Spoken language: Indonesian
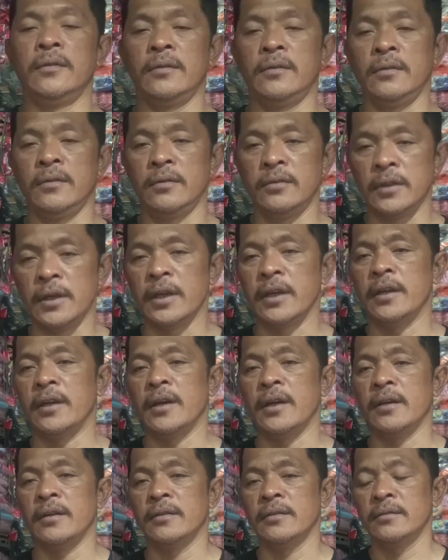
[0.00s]
Sarina.
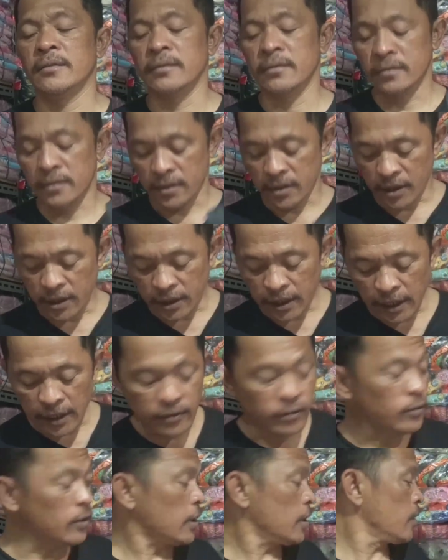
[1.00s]
Kita
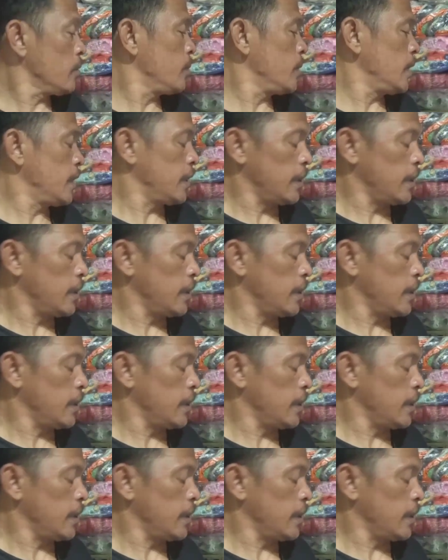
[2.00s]
lanjutkan kembali.